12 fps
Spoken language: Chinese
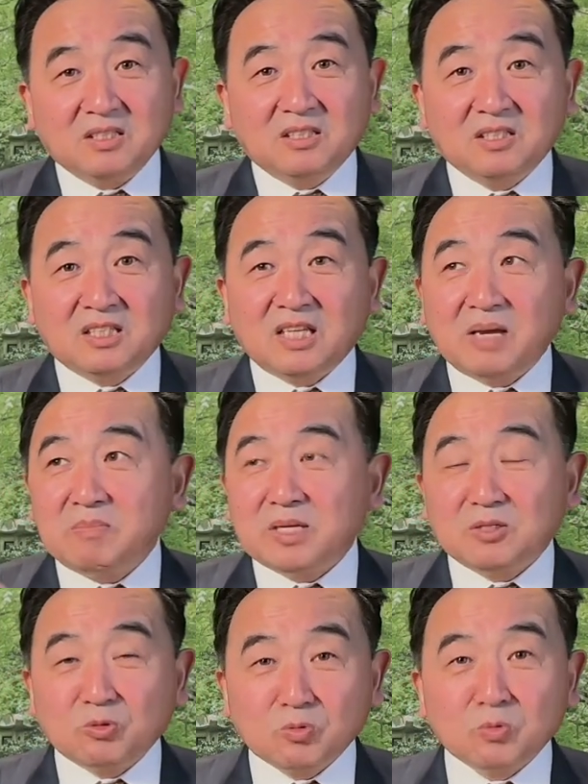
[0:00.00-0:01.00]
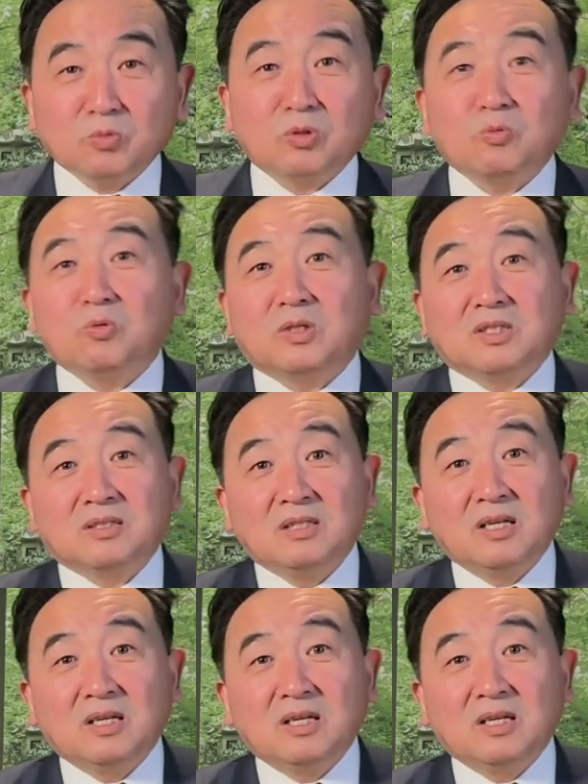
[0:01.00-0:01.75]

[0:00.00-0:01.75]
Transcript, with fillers: 和天灭中共的过程，